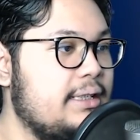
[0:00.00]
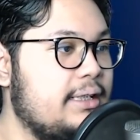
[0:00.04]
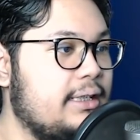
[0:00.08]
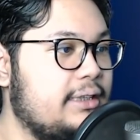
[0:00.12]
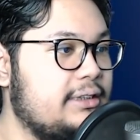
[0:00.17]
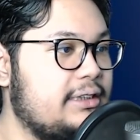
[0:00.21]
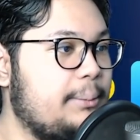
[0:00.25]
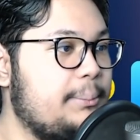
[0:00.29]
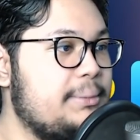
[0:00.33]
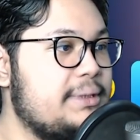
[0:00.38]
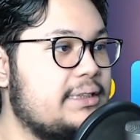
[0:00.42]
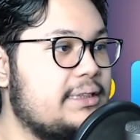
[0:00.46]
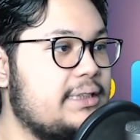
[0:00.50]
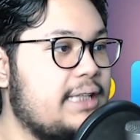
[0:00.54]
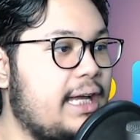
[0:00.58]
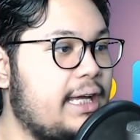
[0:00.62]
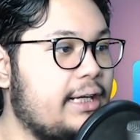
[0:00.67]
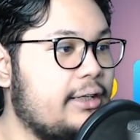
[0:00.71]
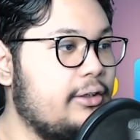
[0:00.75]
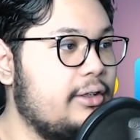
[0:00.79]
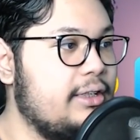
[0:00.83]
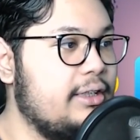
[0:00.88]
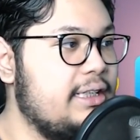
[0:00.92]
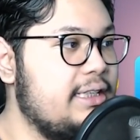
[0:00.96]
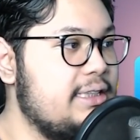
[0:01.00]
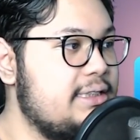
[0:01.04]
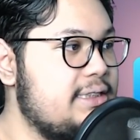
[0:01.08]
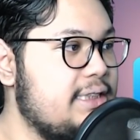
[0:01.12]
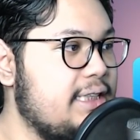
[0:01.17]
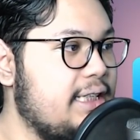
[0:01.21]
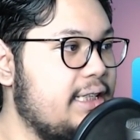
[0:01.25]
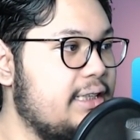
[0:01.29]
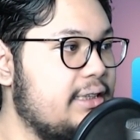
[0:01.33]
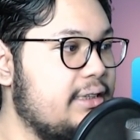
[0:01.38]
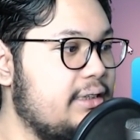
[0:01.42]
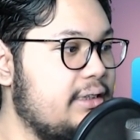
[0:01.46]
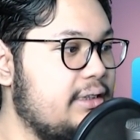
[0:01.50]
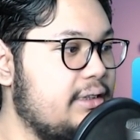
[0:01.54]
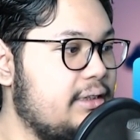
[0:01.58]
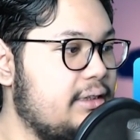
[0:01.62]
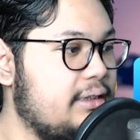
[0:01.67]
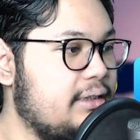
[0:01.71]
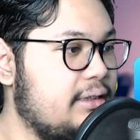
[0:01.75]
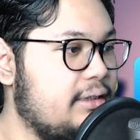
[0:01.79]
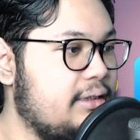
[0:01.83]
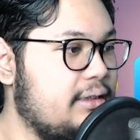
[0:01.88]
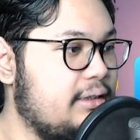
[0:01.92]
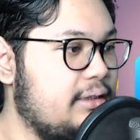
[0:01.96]
Kita bisa taruh di scene
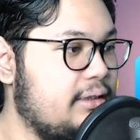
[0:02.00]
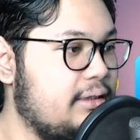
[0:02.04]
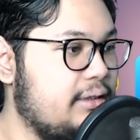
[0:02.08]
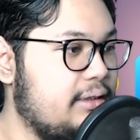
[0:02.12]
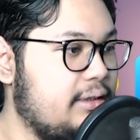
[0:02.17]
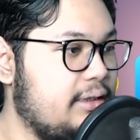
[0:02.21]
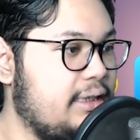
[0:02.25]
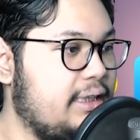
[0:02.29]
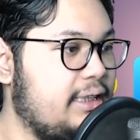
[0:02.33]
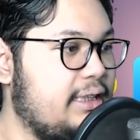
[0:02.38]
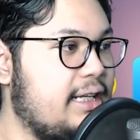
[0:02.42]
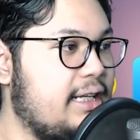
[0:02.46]
Nih